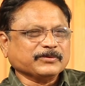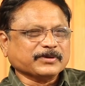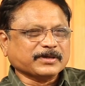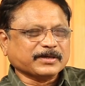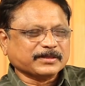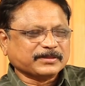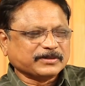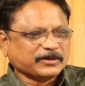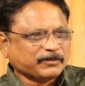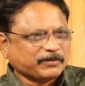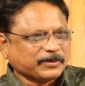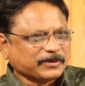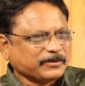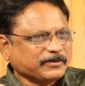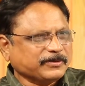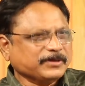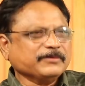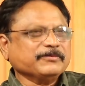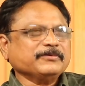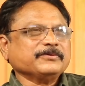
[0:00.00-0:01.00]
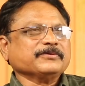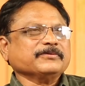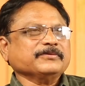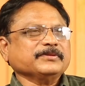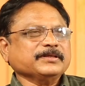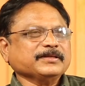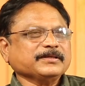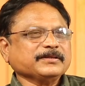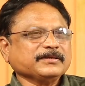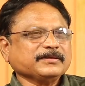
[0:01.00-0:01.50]
ఒక్క తిరుపతిలోనే
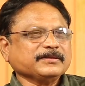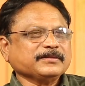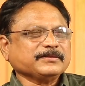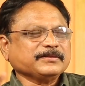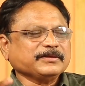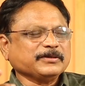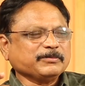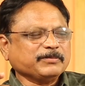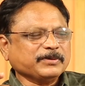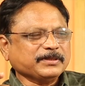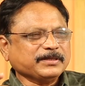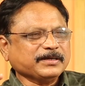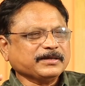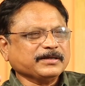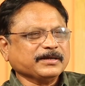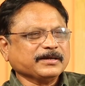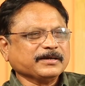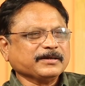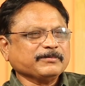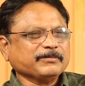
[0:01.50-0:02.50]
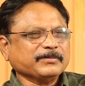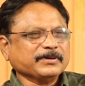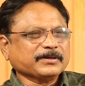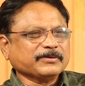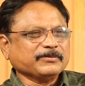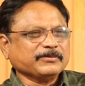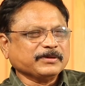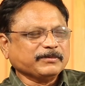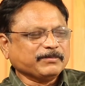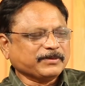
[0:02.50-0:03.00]
ఉంటుంది తిరుపతి
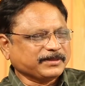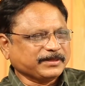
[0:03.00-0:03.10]
గంగమ్మకు ఉన్న